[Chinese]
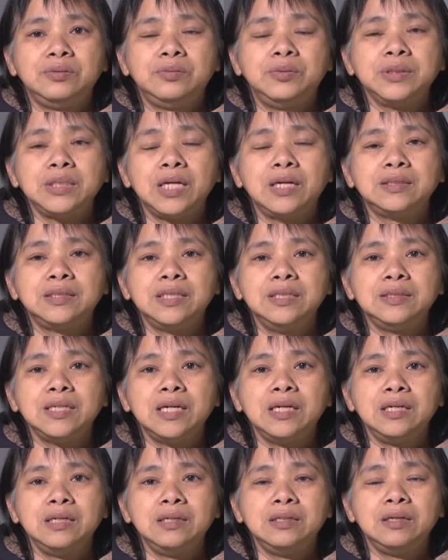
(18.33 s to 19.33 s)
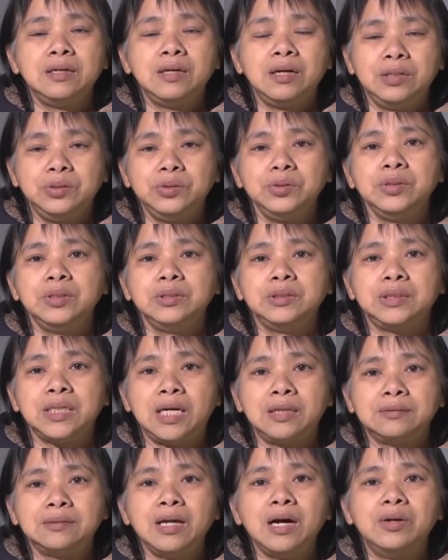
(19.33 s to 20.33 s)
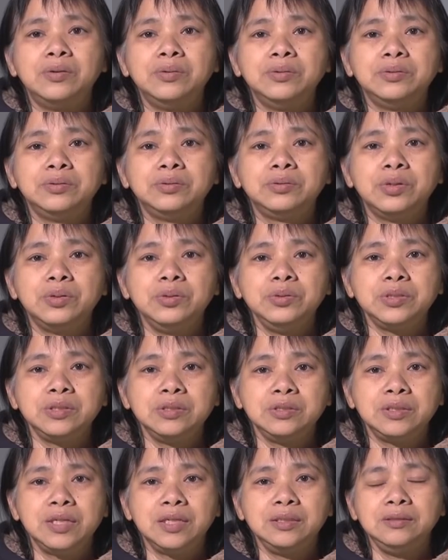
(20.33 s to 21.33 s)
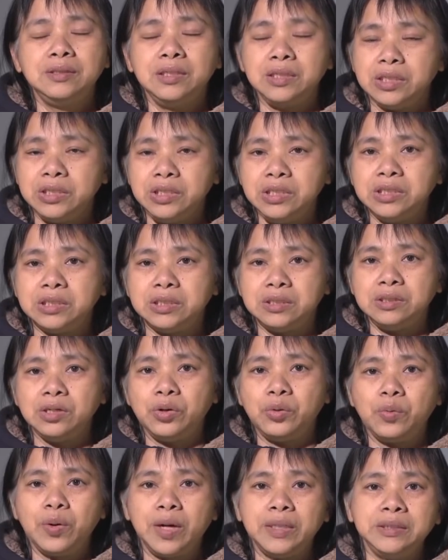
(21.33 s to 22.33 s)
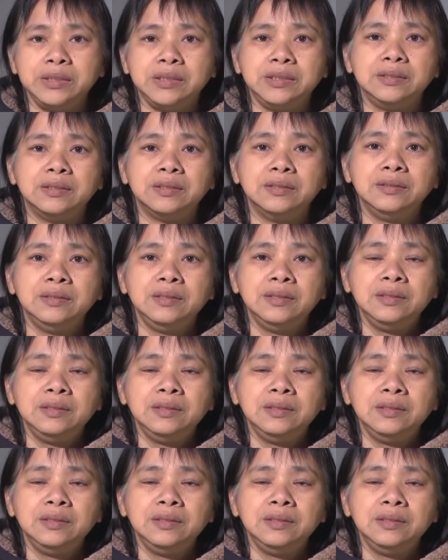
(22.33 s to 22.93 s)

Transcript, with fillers: 我想现在很多的讲道都是跟那个疫情有关系的。